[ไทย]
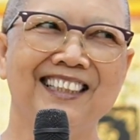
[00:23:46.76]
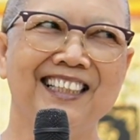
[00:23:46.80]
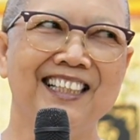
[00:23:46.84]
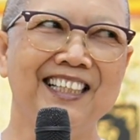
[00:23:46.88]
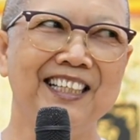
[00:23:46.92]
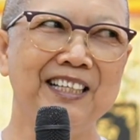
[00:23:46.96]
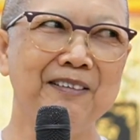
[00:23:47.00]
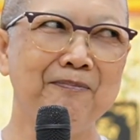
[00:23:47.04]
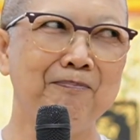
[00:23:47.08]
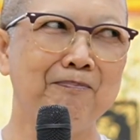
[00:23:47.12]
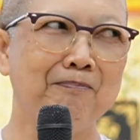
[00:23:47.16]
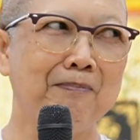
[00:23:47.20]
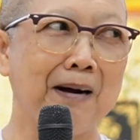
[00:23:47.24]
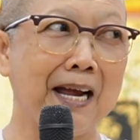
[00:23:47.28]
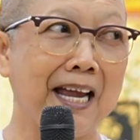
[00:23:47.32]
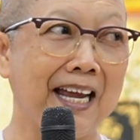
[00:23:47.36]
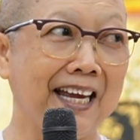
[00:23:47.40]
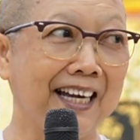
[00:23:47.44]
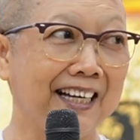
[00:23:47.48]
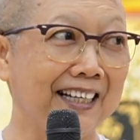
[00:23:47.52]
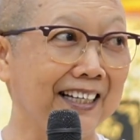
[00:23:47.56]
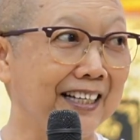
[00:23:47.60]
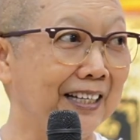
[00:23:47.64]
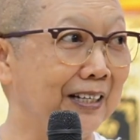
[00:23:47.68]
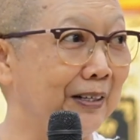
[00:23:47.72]
รีบเบร
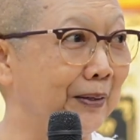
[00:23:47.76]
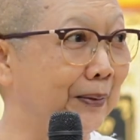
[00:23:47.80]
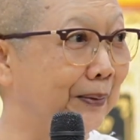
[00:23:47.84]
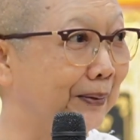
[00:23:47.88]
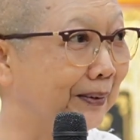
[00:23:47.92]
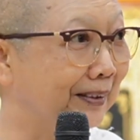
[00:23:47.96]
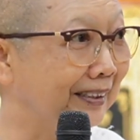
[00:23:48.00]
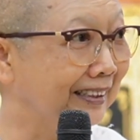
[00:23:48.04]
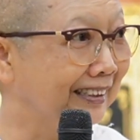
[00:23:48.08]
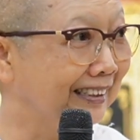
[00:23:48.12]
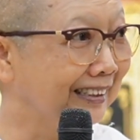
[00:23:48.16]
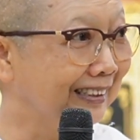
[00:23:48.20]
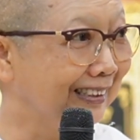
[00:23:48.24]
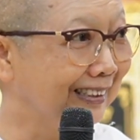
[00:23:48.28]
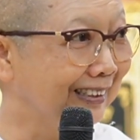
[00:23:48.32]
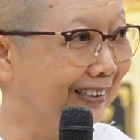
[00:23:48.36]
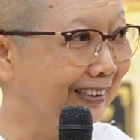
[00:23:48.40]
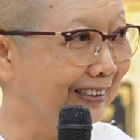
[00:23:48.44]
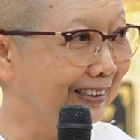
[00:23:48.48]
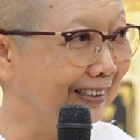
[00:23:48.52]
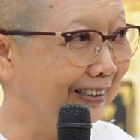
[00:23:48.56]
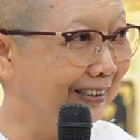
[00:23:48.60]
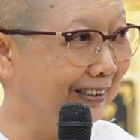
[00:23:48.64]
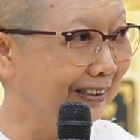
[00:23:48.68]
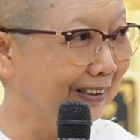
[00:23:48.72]
กเลยลูก
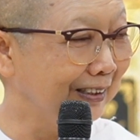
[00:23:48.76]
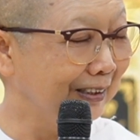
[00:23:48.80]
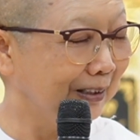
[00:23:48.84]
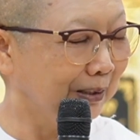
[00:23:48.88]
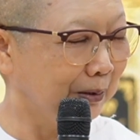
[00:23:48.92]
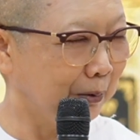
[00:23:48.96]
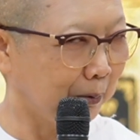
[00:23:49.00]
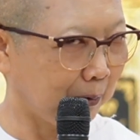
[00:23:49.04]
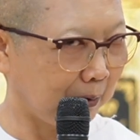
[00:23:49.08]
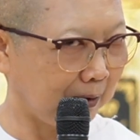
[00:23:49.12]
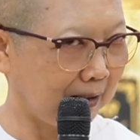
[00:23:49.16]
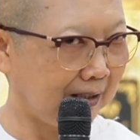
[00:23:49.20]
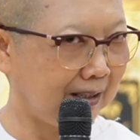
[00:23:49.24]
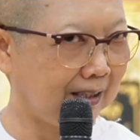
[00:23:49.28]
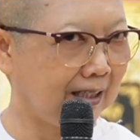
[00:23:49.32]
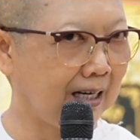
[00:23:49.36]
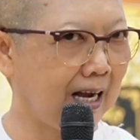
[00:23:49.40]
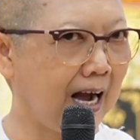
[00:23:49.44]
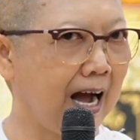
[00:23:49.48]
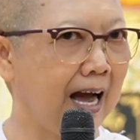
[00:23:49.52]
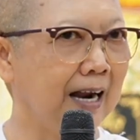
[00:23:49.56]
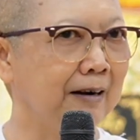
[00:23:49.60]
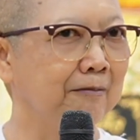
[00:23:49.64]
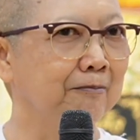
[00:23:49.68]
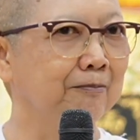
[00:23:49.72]
หยุด
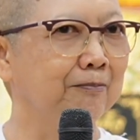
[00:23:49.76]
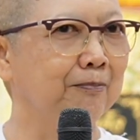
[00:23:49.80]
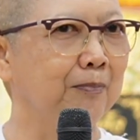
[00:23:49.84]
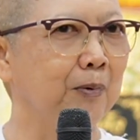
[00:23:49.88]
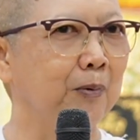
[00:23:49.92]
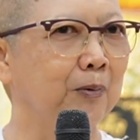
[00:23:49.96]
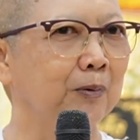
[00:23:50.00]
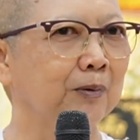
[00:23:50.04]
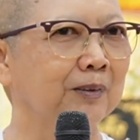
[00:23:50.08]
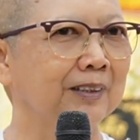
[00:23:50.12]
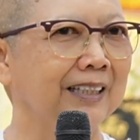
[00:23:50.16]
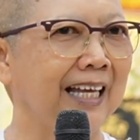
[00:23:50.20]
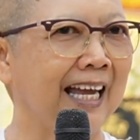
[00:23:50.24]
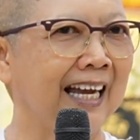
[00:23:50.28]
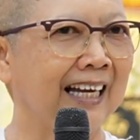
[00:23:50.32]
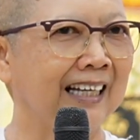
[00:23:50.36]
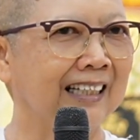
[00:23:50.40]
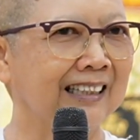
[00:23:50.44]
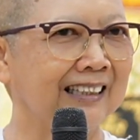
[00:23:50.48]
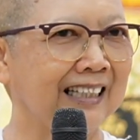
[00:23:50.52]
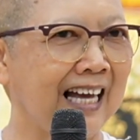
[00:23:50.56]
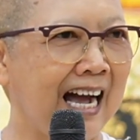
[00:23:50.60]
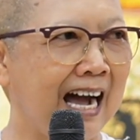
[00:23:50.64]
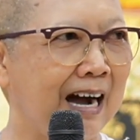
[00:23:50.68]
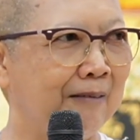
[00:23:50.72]
การปรุงแต่ง
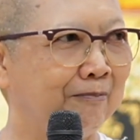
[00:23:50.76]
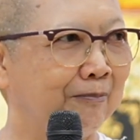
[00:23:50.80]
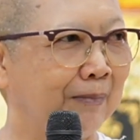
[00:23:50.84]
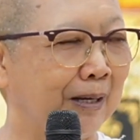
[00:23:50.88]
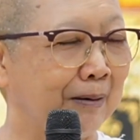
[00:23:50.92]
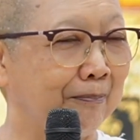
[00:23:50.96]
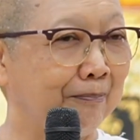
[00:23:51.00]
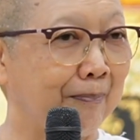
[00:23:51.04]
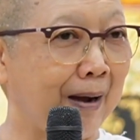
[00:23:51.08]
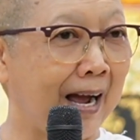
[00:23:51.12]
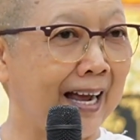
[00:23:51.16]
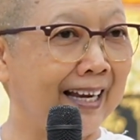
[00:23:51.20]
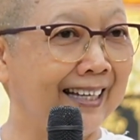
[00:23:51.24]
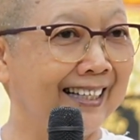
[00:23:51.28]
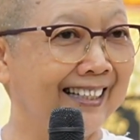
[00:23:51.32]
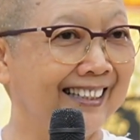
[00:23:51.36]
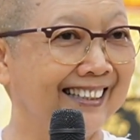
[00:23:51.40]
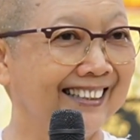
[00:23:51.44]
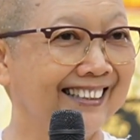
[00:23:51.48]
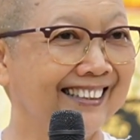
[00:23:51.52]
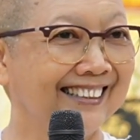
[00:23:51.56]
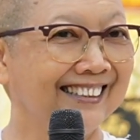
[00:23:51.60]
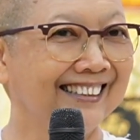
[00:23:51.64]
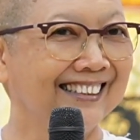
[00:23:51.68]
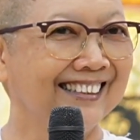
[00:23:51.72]
ตามมันไป
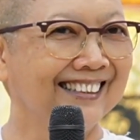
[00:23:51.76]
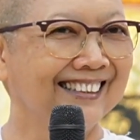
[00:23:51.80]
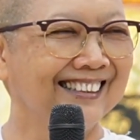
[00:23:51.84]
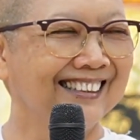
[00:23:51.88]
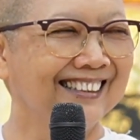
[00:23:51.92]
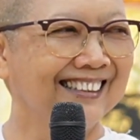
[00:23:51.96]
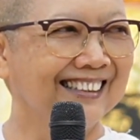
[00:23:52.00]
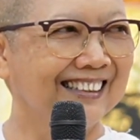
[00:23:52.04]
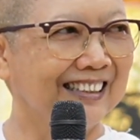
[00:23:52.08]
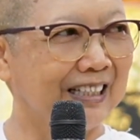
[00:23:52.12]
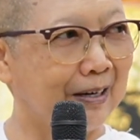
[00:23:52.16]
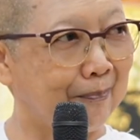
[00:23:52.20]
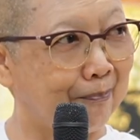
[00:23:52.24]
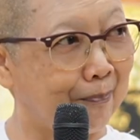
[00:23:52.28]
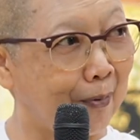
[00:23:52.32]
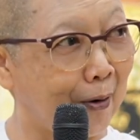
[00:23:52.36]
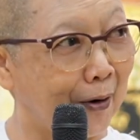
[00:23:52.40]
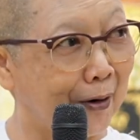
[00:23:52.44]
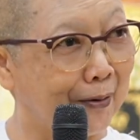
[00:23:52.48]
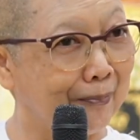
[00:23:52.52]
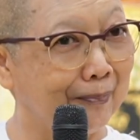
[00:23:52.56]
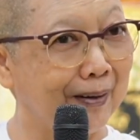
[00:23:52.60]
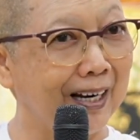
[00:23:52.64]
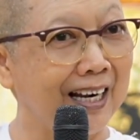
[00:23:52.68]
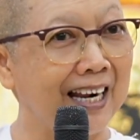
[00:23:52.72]
อย่าปล่
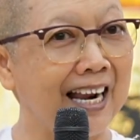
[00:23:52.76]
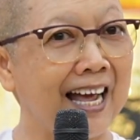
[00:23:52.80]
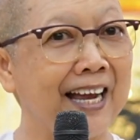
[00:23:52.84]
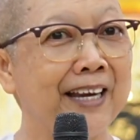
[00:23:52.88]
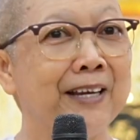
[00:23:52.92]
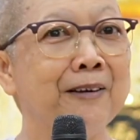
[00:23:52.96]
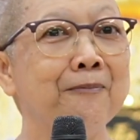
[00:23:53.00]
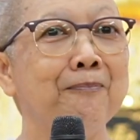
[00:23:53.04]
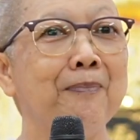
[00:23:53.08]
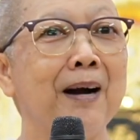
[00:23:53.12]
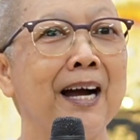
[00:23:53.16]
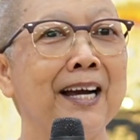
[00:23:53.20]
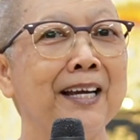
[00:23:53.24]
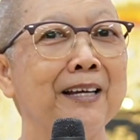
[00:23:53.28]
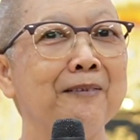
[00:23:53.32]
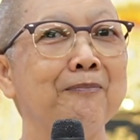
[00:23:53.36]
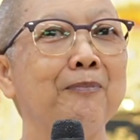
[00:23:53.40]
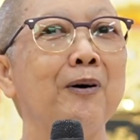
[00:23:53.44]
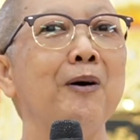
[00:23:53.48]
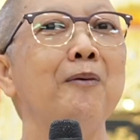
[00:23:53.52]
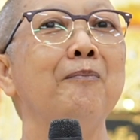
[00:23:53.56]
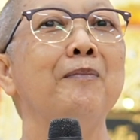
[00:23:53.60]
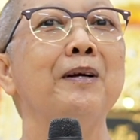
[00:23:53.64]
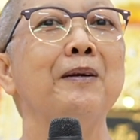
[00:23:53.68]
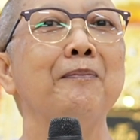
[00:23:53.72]
อยมันไหลไป
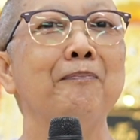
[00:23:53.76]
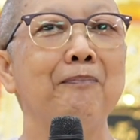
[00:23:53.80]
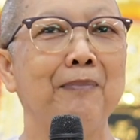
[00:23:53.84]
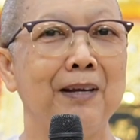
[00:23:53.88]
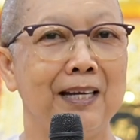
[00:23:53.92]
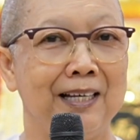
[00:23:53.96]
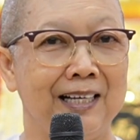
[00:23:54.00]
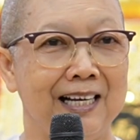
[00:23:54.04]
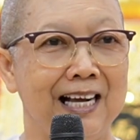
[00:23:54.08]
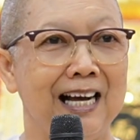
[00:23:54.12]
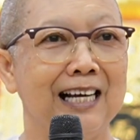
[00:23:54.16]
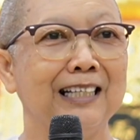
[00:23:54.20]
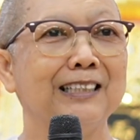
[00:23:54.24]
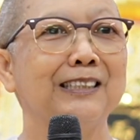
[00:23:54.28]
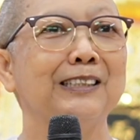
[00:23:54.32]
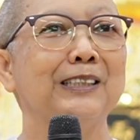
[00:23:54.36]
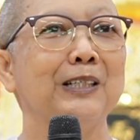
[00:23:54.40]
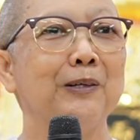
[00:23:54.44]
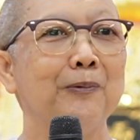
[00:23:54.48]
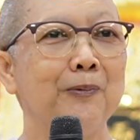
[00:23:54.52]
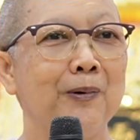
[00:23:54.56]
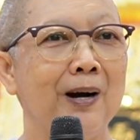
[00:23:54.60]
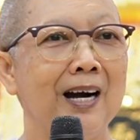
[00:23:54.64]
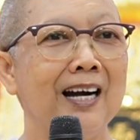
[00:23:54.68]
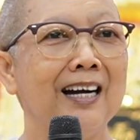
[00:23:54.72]
เพราะมันเป็นอาส
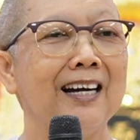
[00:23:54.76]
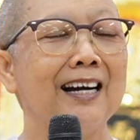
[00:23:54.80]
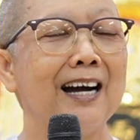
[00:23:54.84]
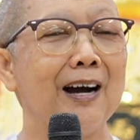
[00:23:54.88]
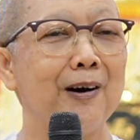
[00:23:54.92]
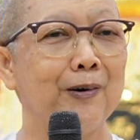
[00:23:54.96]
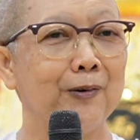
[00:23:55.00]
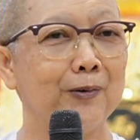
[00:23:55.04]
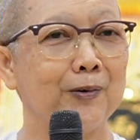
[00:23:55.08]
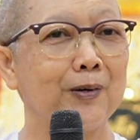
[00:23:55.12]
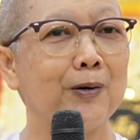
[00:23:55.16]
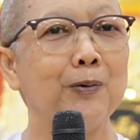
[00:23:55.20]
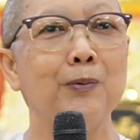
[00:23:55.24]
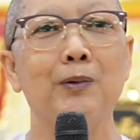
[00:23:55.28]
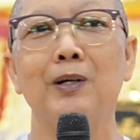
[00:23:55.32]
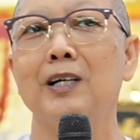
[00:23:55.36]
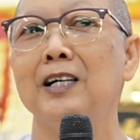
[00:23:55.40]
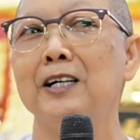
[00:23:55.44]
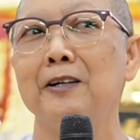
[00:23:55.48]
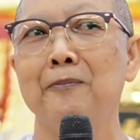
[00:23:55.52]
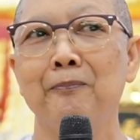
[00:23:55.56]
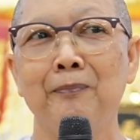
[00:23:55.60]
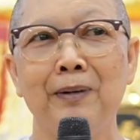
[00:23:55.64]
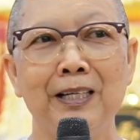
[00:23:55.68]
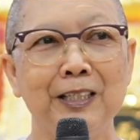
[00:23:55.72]
วะเก่าเราเค
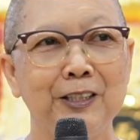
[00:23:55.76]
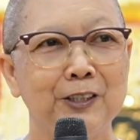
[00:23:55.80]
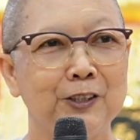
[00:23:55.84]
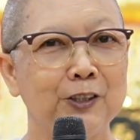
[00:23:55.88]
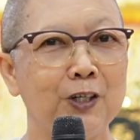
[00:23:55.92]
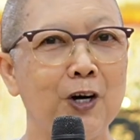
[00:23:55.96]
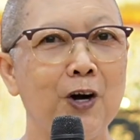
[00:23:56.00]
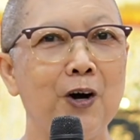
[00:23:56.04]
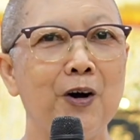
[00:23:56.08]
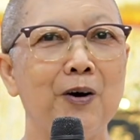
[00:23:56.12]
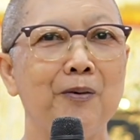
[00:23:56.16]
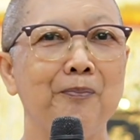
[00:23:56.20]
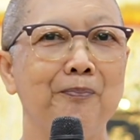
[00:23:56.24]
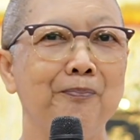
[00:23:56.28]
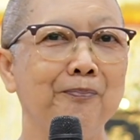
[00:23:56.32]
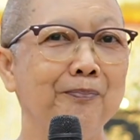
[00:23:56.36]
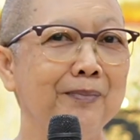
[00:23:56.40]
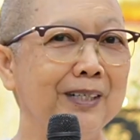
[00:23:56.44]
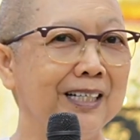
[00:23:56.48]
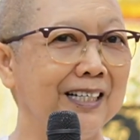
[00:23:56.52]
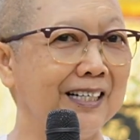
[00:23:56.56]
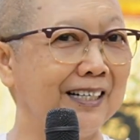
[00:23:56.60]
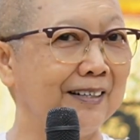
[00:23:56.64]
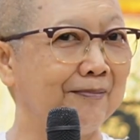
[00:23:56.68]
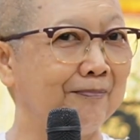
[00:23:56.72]
ยไม่ชอบ
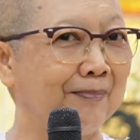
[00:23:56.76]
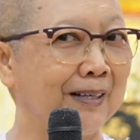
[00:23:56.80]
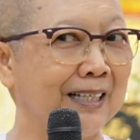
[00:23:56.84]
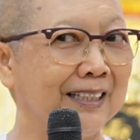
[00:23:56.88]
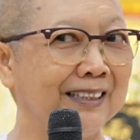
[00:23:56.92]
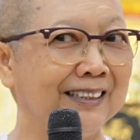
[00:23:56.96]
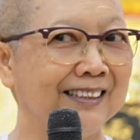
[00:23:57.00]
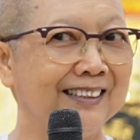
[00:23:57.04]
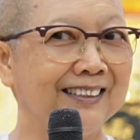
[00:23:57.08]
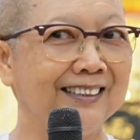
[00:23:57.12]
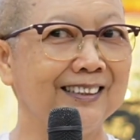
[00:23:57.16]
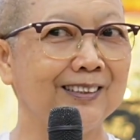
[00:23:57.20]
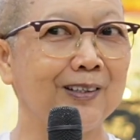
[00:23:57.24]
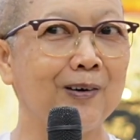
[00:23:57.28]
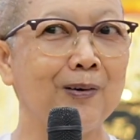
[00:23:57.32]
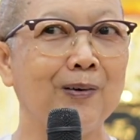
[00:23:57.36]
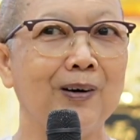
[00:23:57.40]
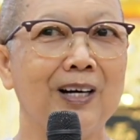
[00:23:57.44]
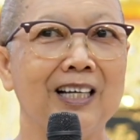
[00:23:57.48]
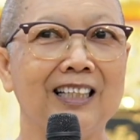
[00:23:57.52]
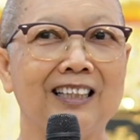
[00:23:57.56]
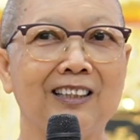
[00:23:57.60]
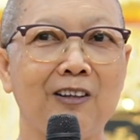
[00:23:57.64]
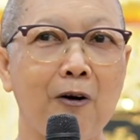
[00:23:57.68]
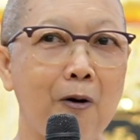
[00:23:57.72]
เมื่อมันถูก
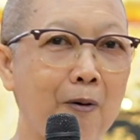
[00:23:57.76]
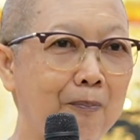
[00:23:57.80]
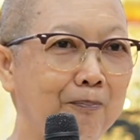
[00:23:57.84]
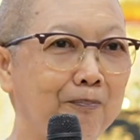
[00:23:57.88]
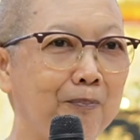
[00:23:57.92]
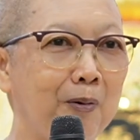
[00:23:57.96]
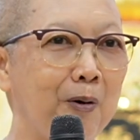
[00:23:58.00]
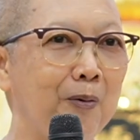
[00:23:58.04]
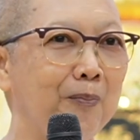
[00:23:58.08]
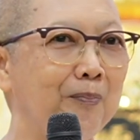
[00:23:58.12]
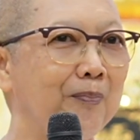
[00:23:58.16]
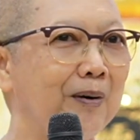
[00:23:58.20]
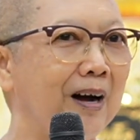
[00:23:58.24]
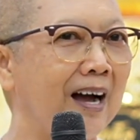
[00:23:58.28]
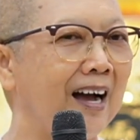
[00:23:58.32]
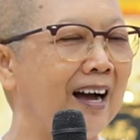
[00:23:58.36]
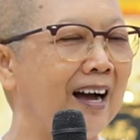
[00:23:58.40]
กระทบปุ๊บ